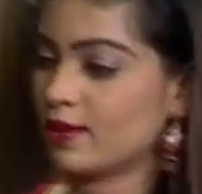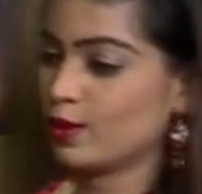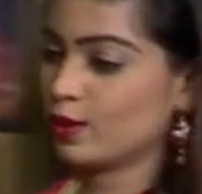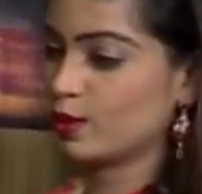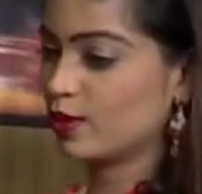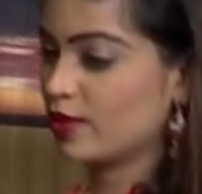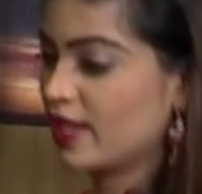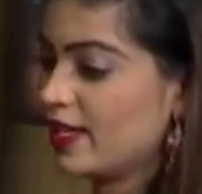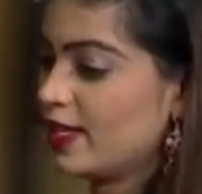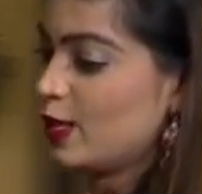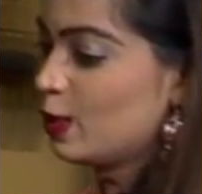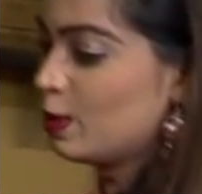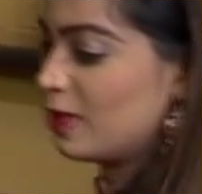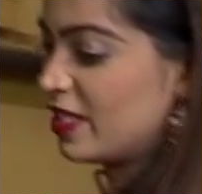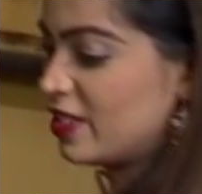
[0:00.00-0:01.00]
ఉడుకుతున్నాయి
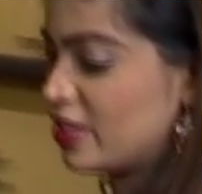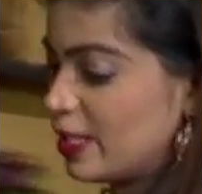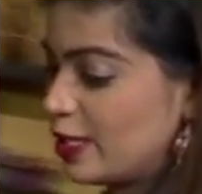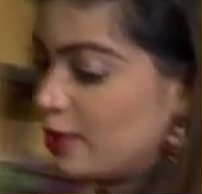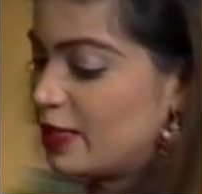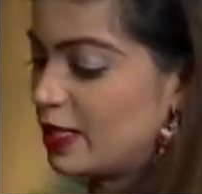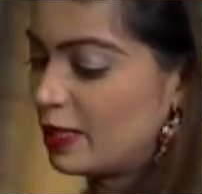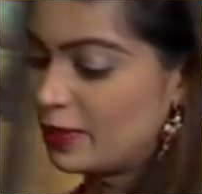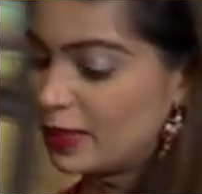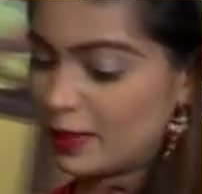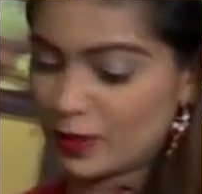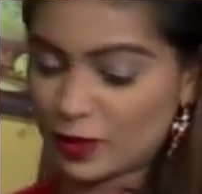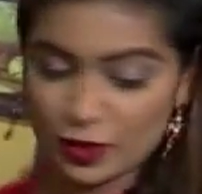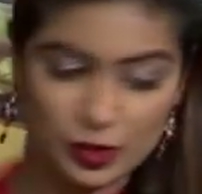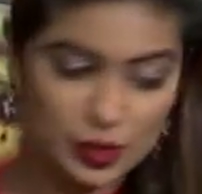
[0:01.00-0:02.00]
ఈలో ఏం చేద్దామంటే మనం
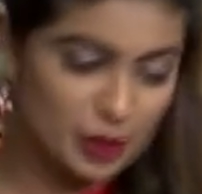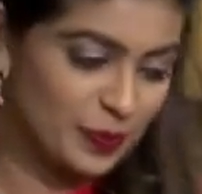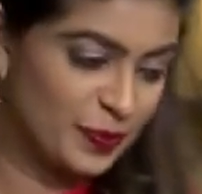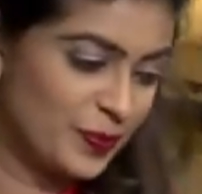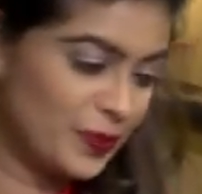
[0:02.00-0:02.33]
కొంచెం